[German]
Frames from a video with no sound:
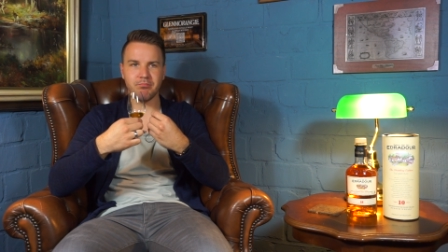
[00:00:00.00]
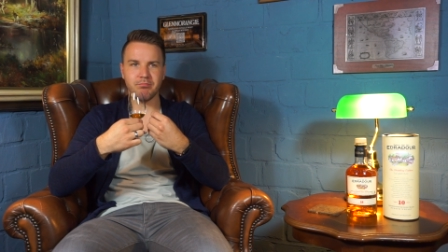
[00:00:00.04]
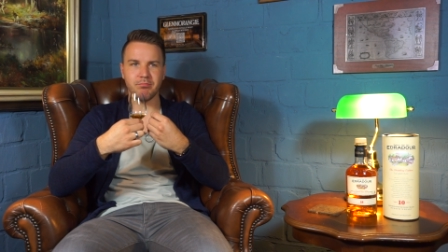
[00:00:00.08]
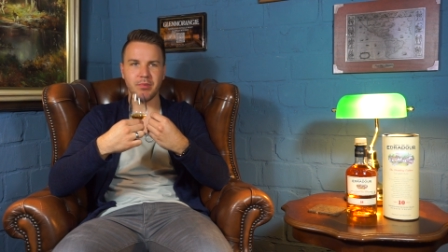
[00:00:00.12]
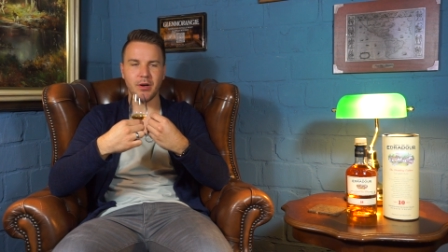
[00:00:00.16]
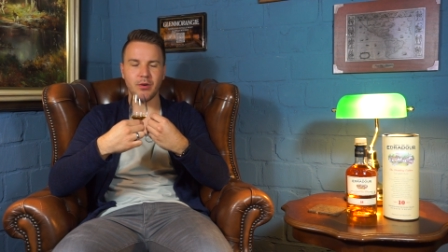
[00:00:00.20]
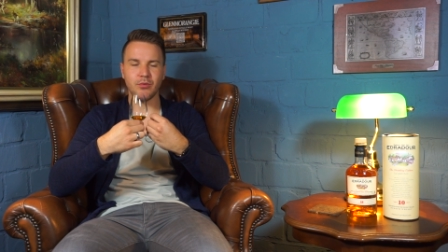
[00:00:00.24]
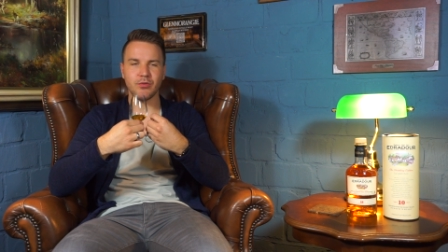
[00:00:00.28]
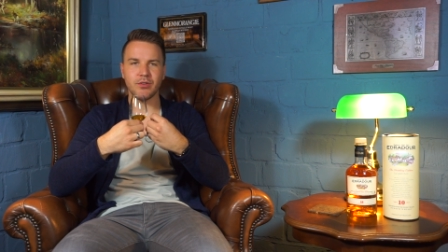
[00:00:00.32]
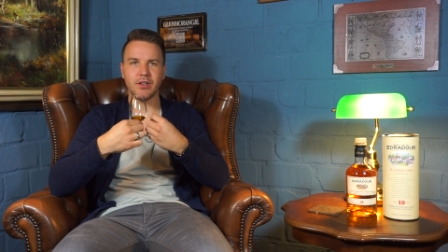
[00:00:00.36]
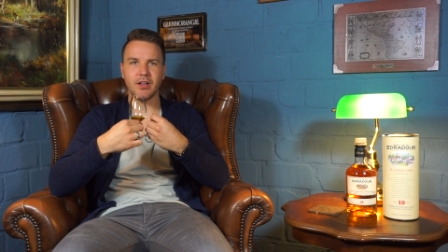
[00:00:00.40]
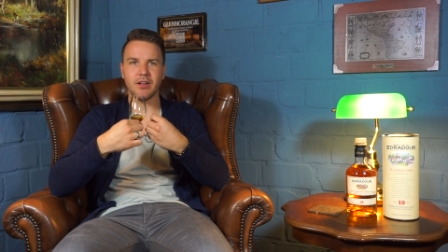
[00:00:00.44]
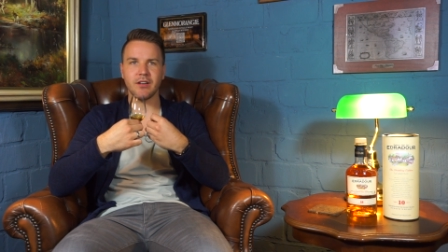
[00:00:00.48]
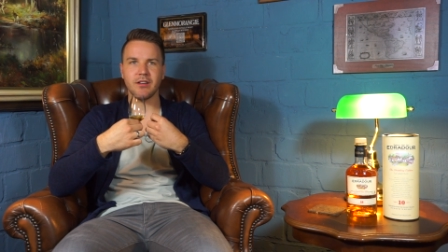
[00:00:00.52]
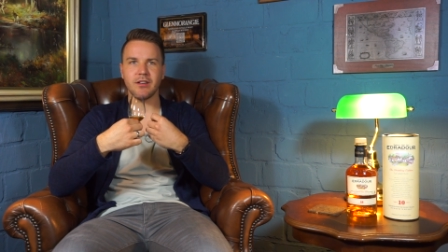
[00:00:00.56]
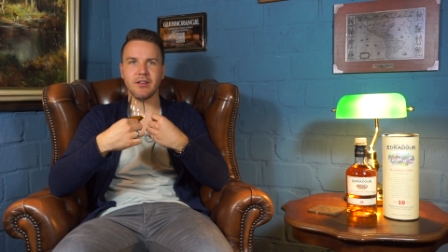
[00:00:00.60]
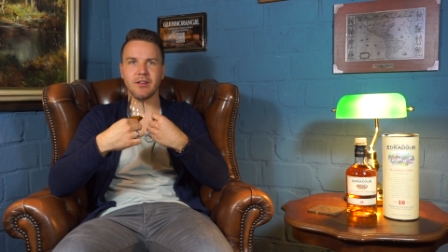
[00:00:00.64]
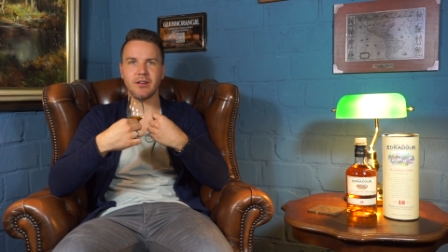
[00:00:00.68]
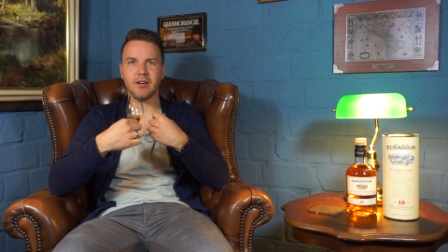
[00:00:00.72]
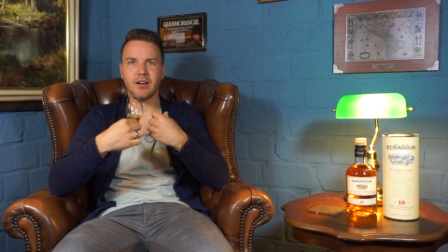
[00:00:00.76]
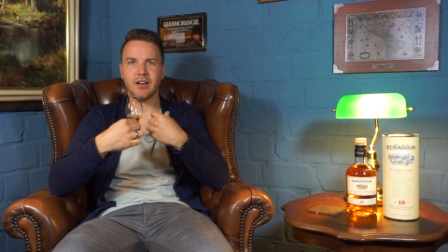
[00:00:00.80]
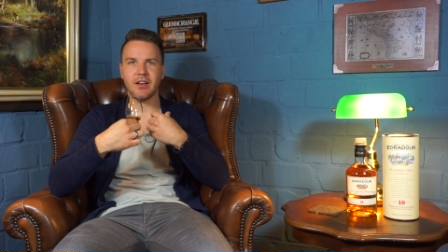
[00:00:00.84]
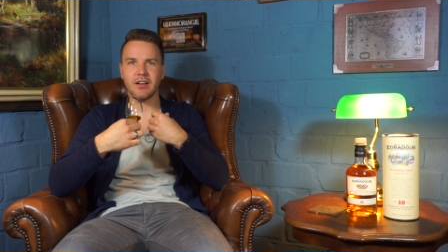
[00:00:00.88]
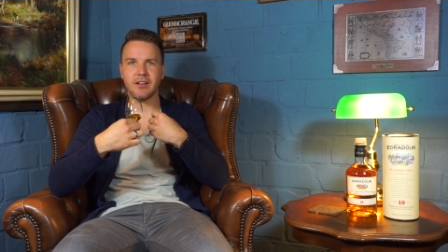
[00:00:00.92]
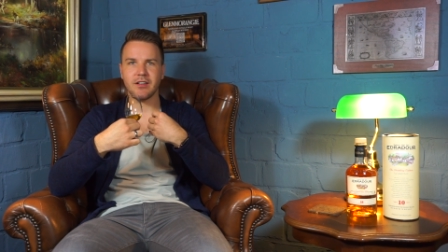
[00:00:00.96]
baut da
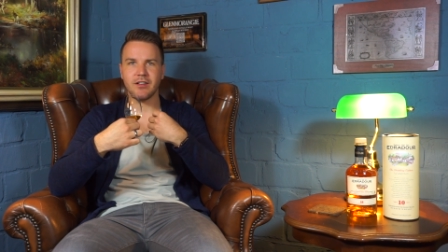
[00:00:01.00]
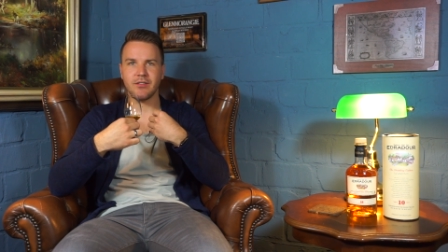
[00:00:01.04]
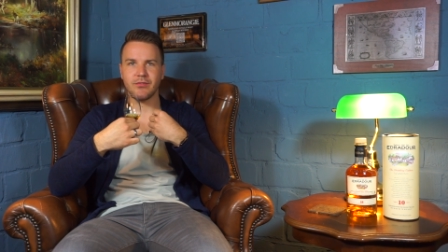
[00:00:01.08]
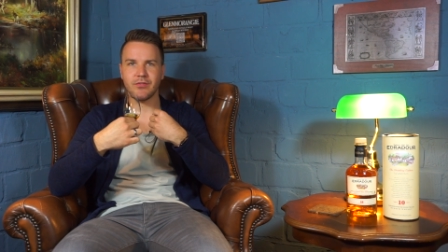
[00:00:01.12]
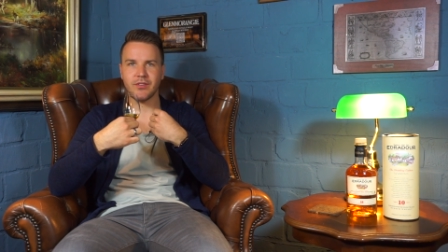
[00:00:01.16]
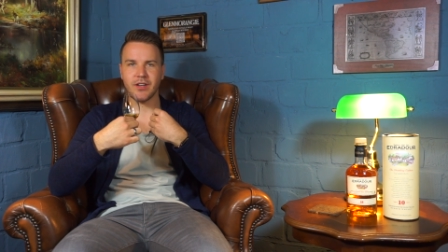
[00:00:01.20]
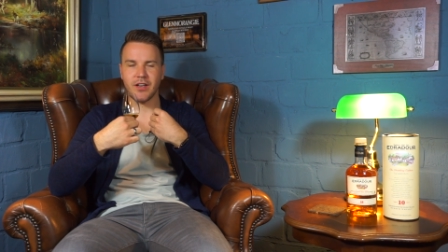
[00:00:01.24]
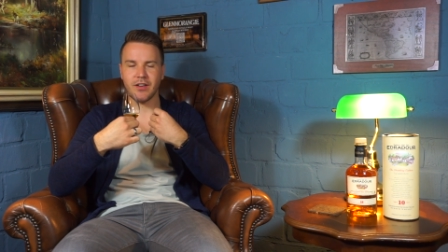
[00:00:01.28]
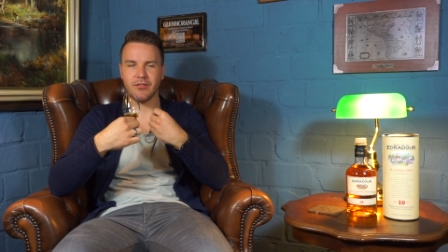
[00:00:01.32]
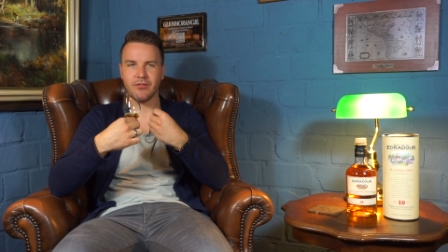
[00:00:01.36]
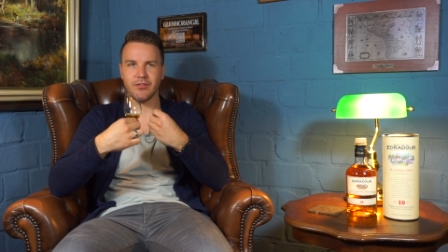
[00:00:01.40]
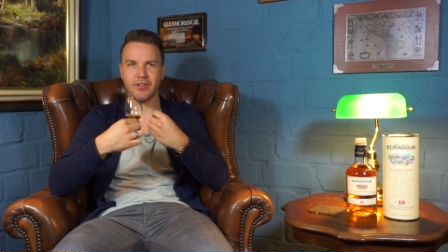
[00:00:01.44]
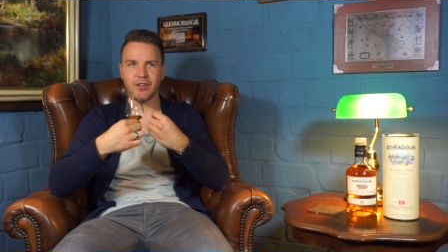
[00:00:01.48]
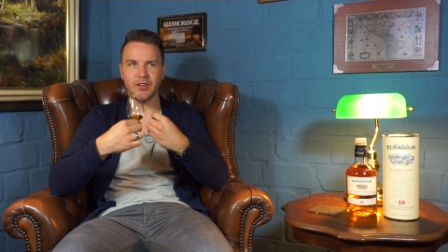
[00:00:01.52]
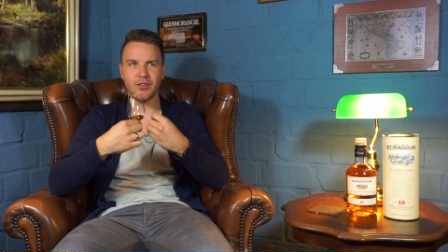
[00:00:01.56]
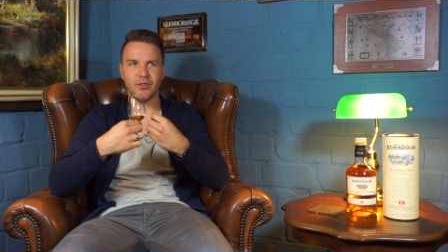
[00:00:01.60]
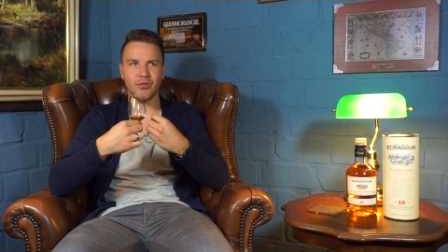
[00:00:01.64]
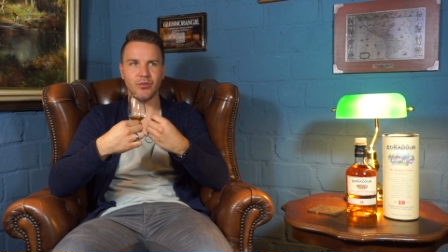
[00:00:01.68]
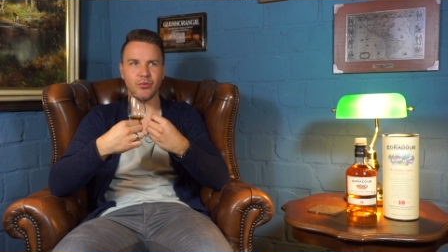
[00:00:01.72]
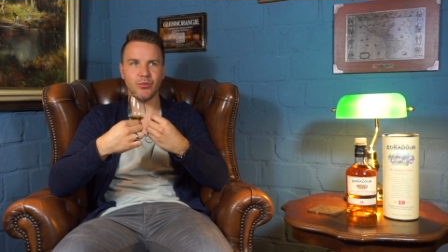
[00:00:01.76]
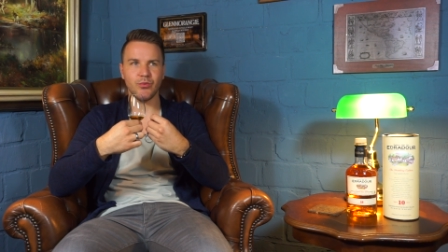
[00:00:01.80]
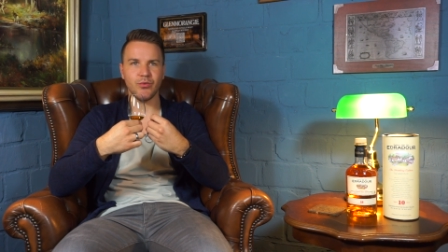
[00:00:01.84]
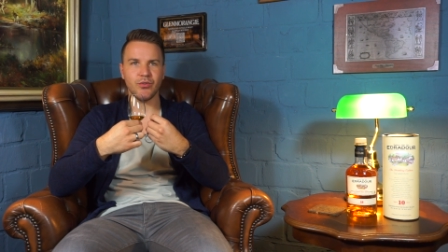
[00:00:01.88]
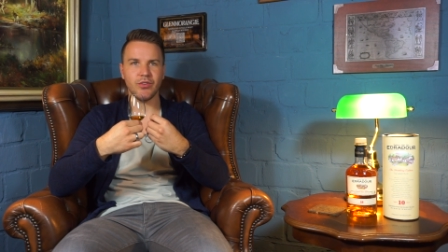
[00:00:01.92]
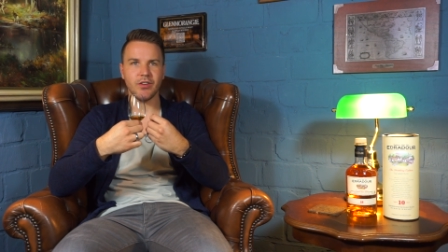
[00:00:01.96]
eine relativ kräftige
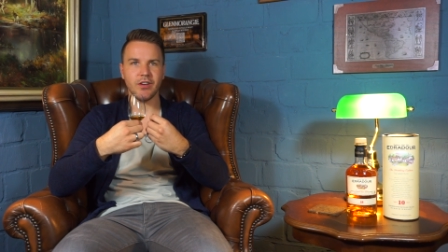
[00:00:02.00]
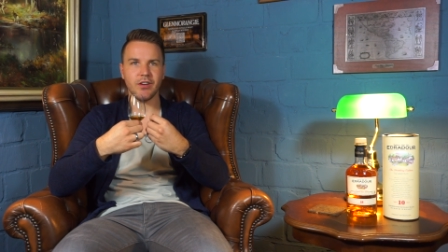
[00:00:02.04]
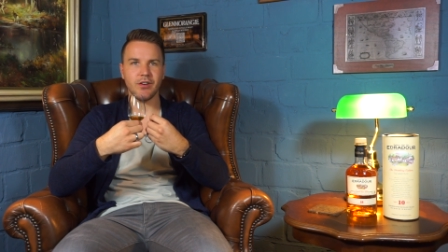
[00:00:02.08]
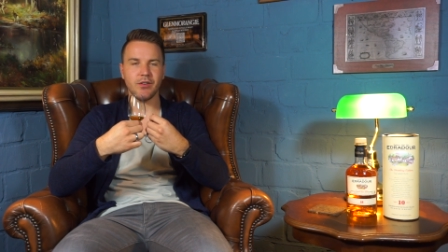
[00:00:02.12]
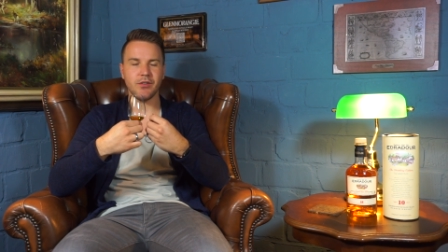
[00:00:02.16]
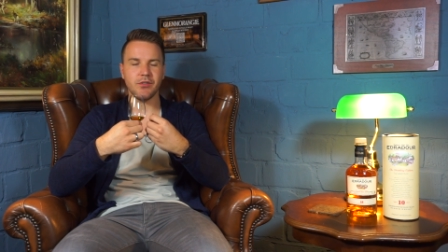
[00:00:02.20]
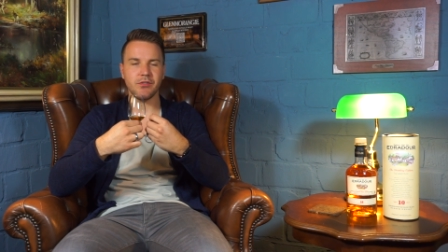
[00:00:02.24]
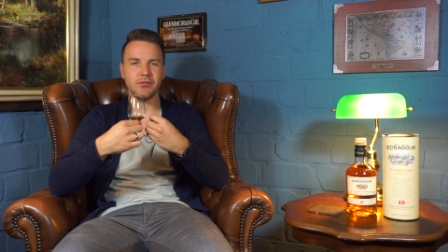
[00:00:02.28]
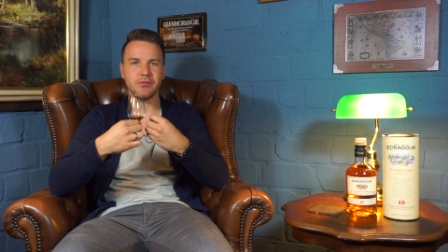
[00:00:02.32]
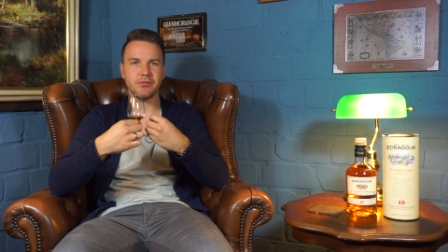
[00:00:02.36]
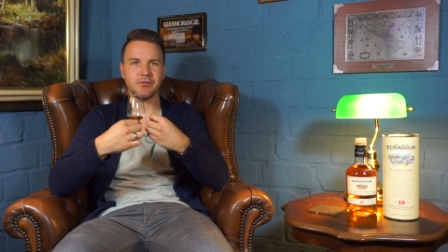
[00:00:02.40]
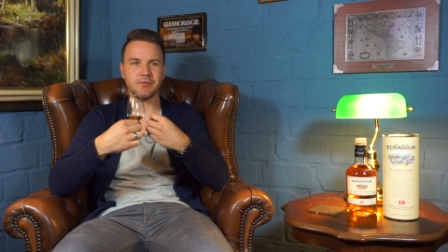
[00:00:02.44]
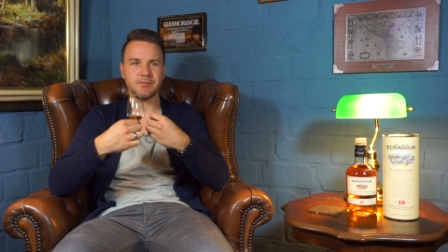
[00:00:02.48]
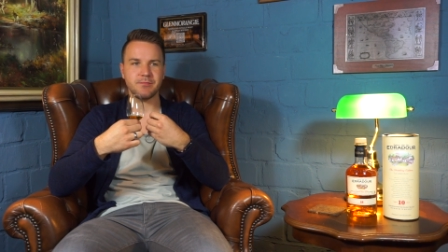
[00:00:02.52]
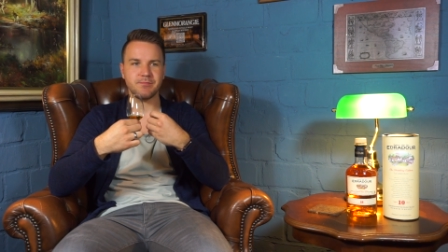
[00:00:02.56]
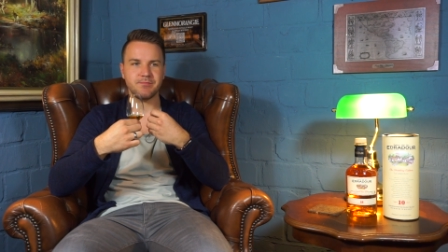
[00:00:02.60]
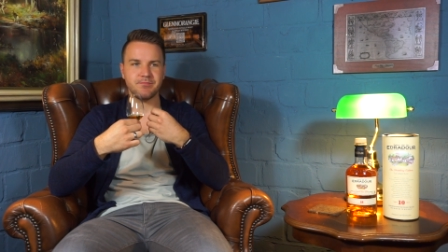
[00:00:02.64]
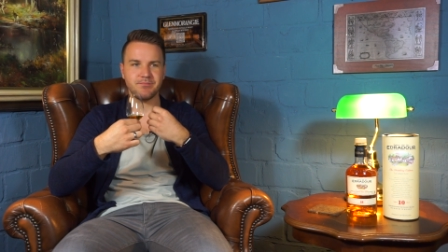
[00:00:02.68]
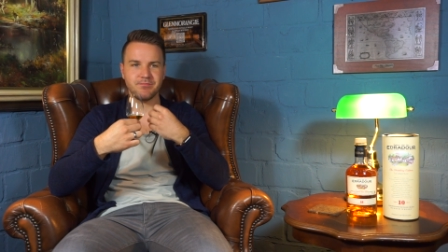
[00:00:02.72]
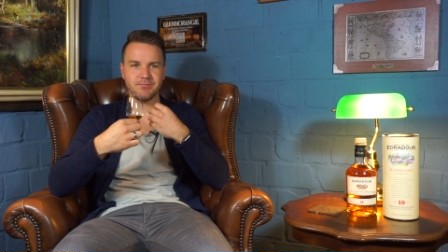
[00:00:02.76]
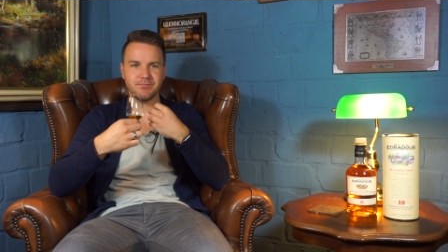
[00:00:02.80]
Süße auf,